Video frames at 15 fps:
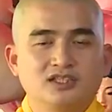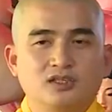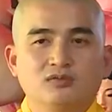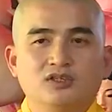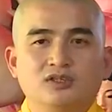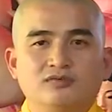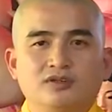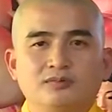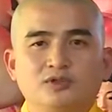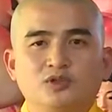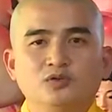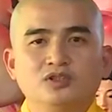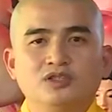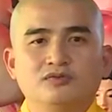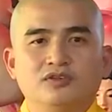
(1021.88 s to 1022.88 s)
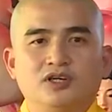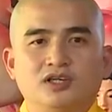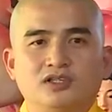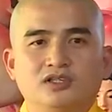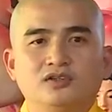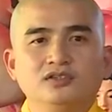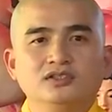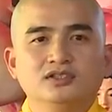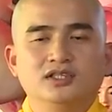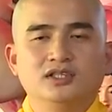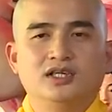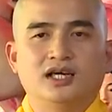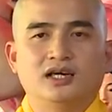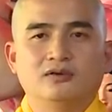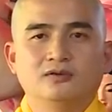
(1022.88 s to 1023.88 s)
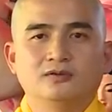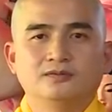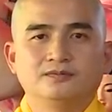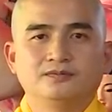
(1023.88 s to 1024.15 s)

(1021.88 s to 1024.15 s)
Trong Kinh Pháp Cứu, Đức Phật nói như thế nào?